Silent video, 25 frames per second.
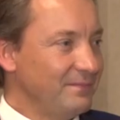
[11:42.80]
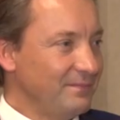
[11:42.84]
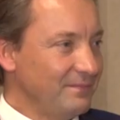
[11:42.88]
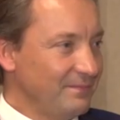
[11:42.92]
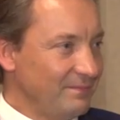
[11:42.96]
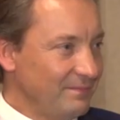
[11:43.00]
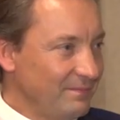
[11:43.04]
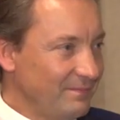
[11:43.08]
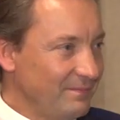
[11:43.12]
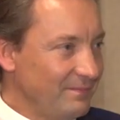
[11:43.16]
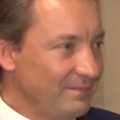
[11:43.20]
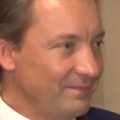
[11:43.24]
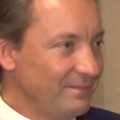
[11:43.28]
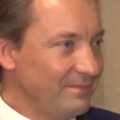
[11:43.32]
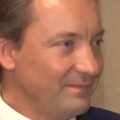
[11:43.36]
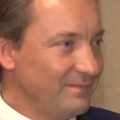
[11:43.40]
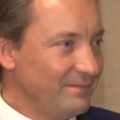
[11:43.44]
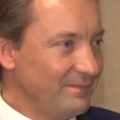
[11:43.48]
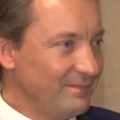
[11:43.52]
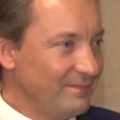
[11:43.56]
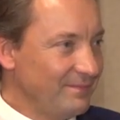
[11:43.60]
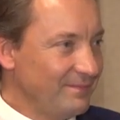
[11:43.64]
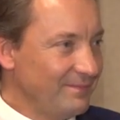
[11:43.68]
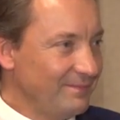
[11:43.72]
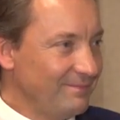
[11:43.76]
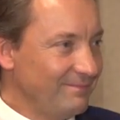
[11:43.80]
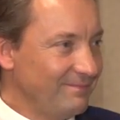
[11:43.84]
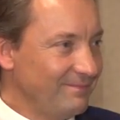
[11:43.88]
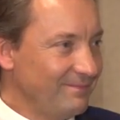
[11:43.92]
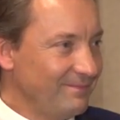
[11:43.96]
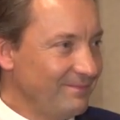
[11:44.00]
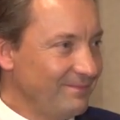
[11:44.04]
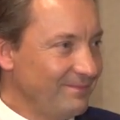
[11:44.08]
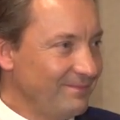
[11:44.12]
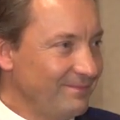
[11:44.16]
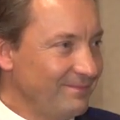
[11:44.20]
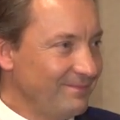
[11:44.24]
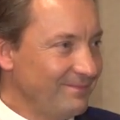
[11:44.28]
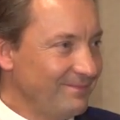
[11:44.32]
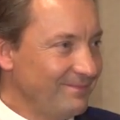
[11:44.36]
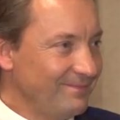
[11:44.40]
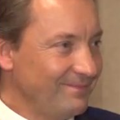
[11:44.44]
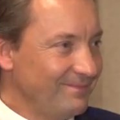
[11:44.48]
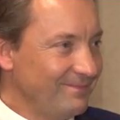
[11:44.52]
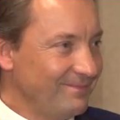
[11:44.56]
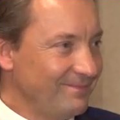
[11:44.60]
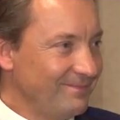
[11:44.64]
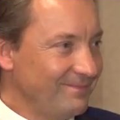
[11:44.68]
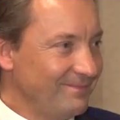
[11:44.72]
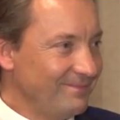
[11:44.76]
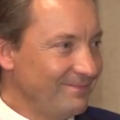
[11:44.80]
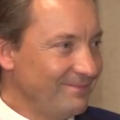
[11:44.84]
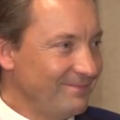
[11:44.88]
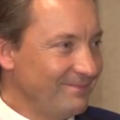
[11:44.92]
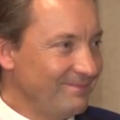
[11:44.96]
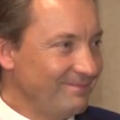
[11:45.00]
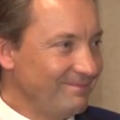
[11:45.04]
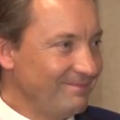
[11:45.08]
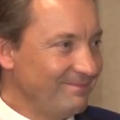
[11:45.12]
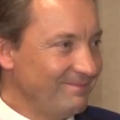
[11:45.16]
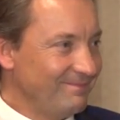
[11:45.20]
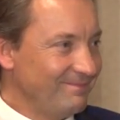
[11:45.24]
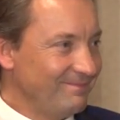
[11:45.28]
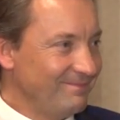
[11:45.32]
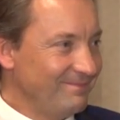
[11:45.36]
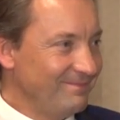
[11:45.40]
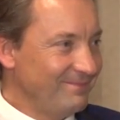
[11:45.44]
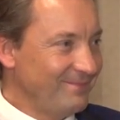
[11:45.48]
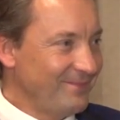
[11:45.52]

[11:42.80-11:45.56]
мне лично, и в компанию, и в команду.